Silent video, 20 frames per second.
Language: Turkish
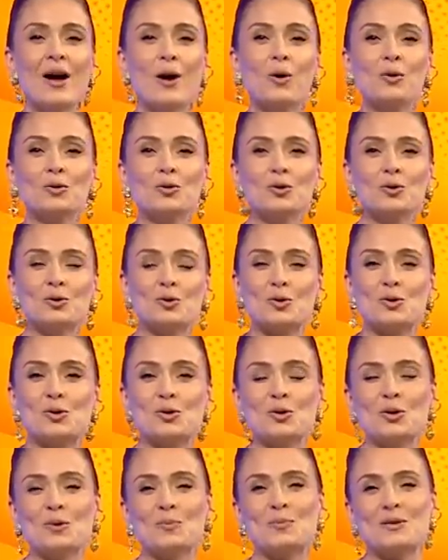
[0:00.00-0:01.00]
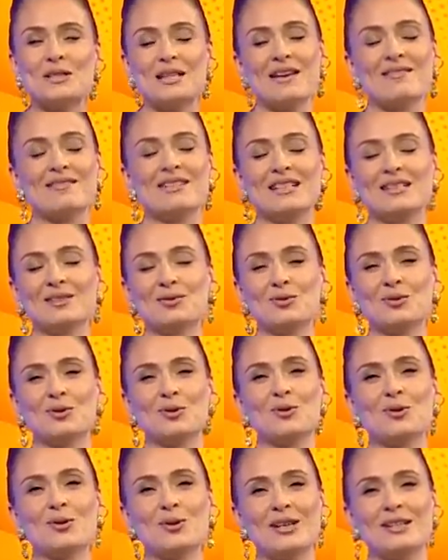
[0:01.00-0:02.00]
Onu düşünüp sevgili
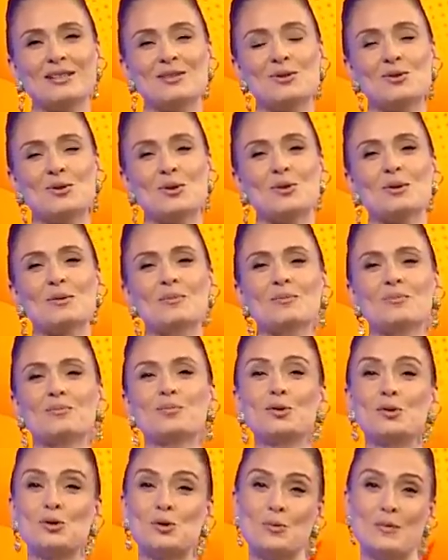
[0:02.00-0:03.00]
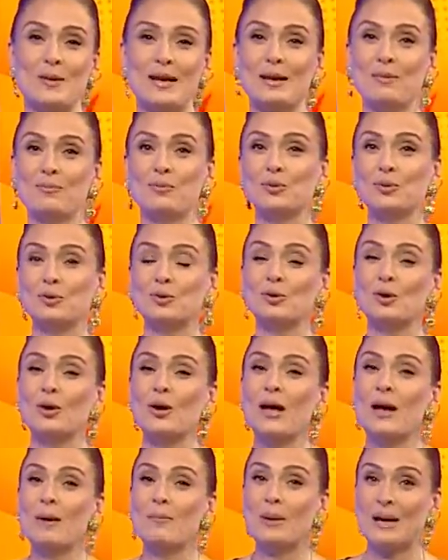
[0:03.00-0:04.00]
Duygu editörüm bu cümleyi buldu.
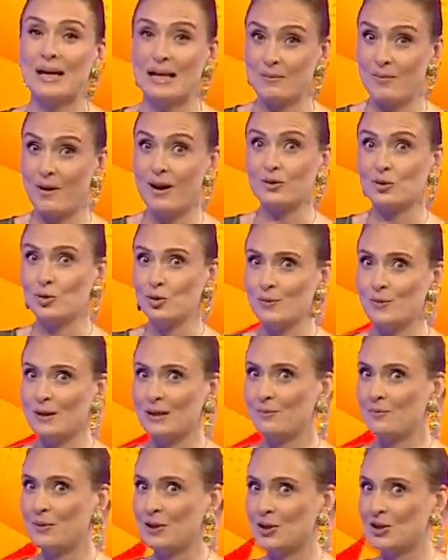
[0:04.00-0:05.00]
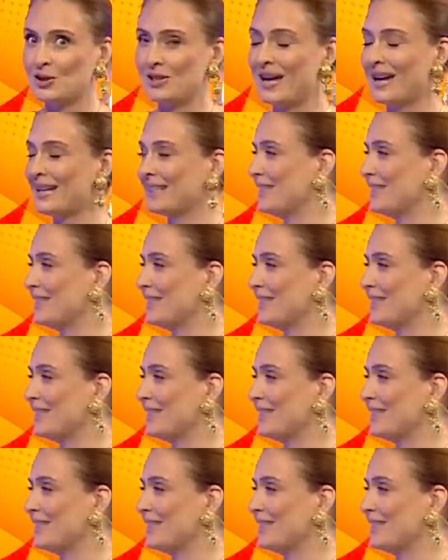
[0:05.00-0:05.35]
Bakalım hangi cümlenin peşinden